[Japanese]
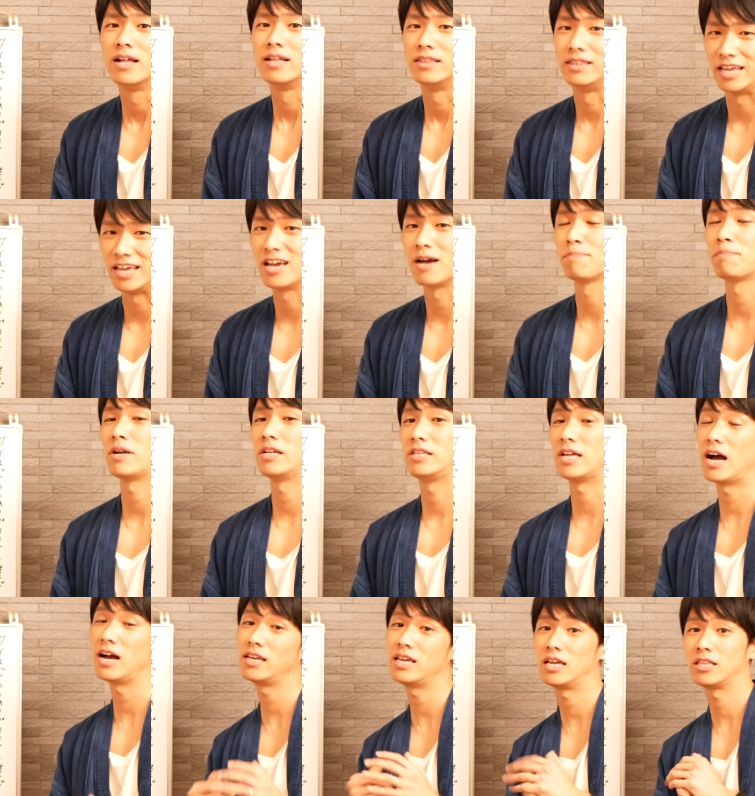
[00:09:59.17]
ね、やっぱり
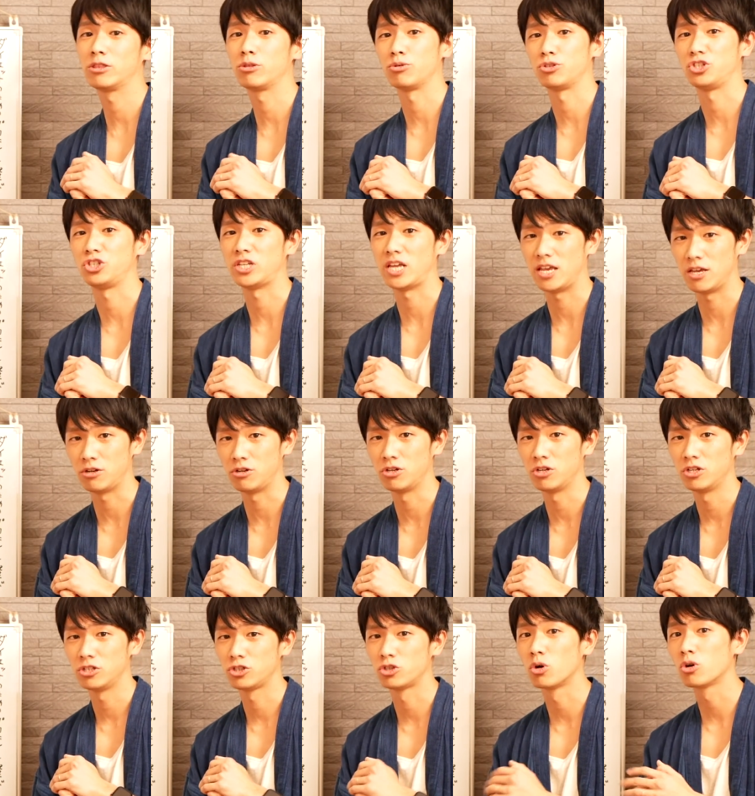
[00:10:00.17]
ダイエットしてい
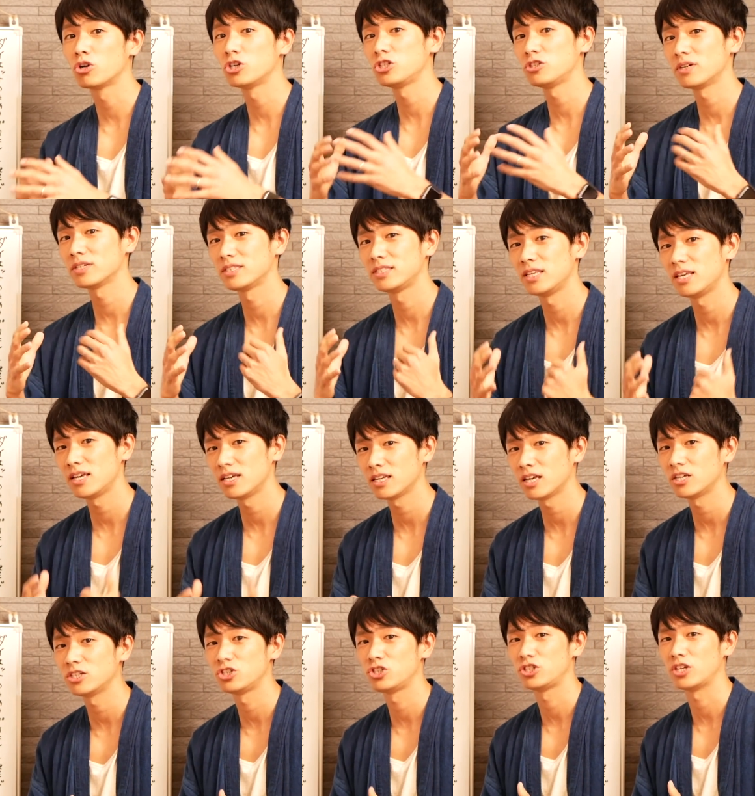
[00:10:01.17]
る食事は制
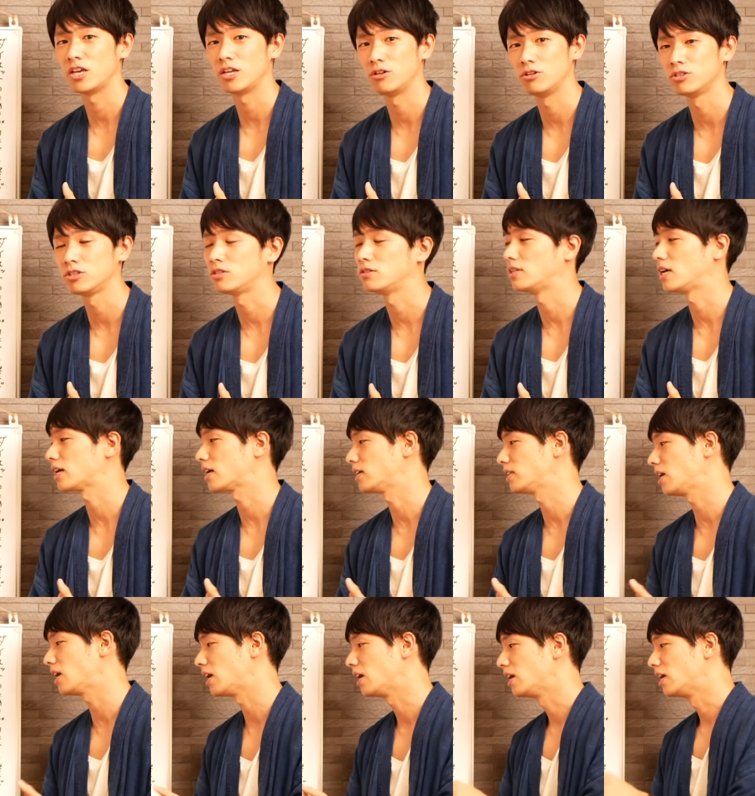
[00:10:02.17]
限しているっていう中
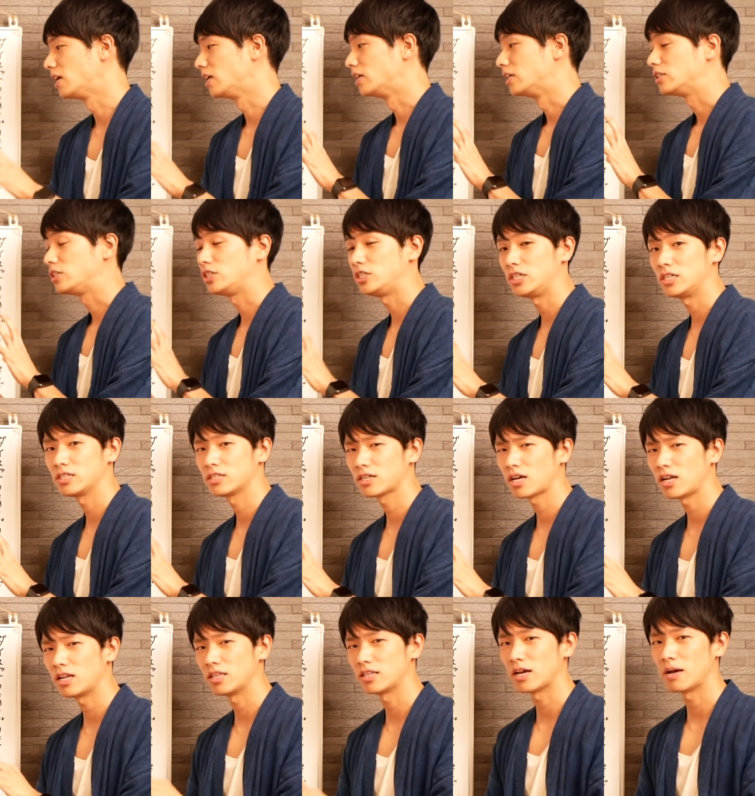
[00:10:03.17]
でしっ
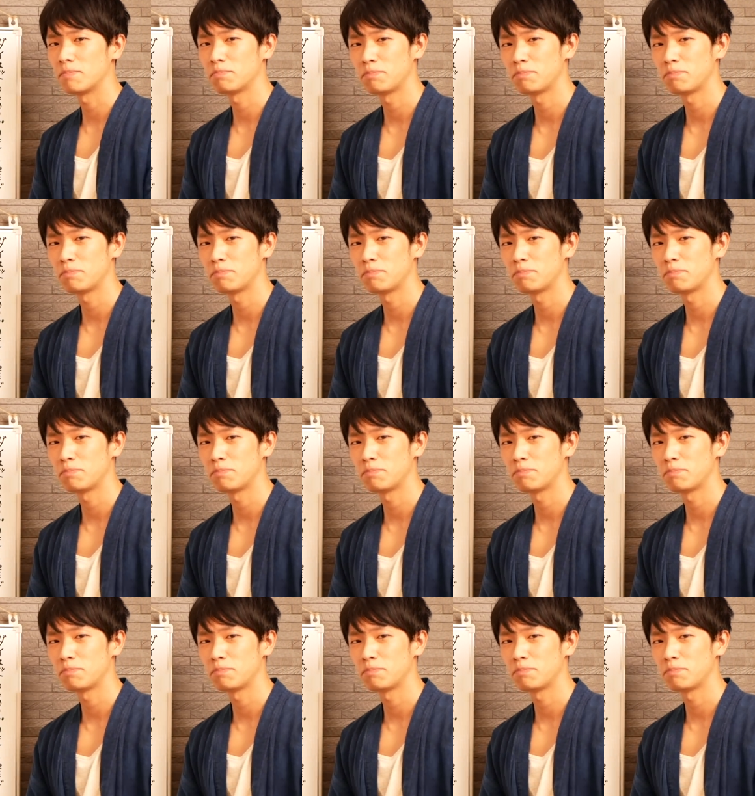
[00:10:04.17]
かりタン